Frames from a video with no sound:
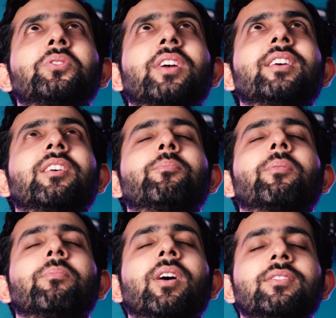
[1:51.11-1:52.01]
कुछ ऐसा
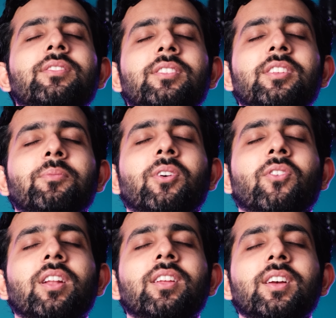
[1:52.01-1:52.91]
ब्रह्मास्त्र दे दे
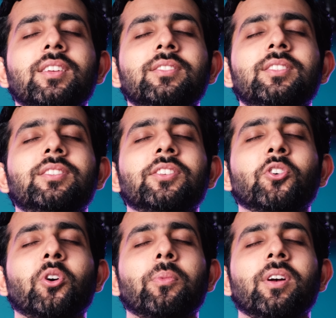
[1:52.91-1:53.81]
भगवान जिससे
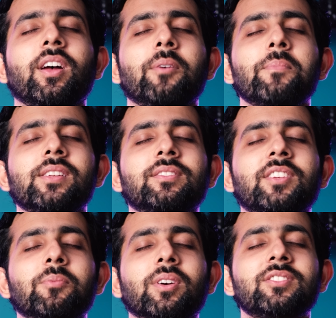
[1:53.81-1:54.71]
जो है मैं इस
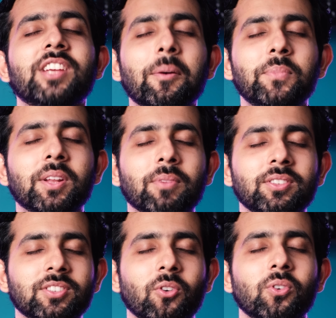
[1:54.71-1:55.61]
गेम का चैम्पियन बन
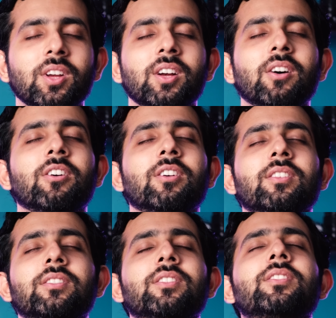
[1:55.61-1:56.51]
जाऊं और
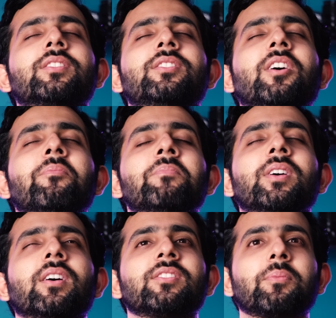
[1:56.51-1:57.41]
एकदम
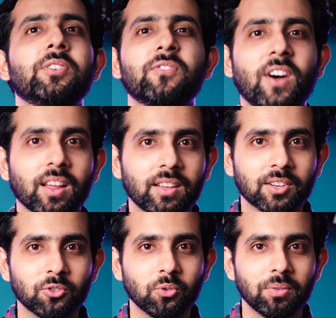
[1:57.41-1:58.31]
मैं सबकी फाड़ के
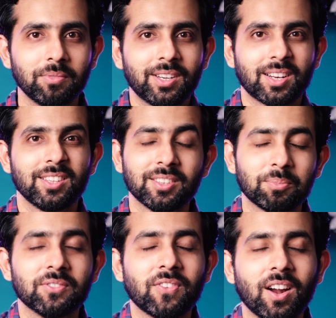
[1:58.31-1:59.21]
रख दूँ लिटरली
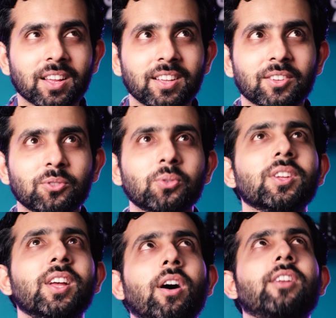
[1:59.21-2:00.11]
सबकी फाड़ के रख दूँ
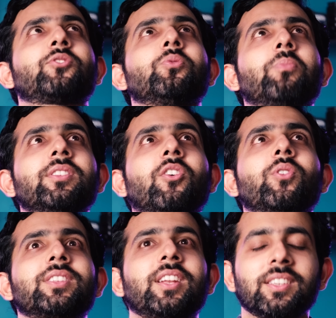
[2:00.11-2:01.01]
अर्जुन बन जाऊँ
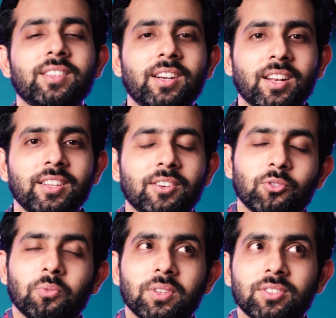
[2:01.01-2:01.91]
एक तरीके से लिटरली
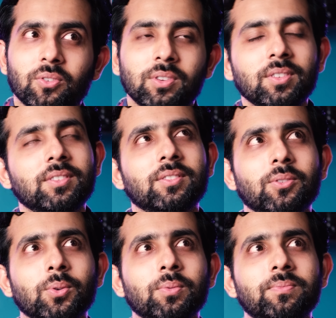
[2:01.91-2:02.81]
अर्जुन बन जाऊँ तो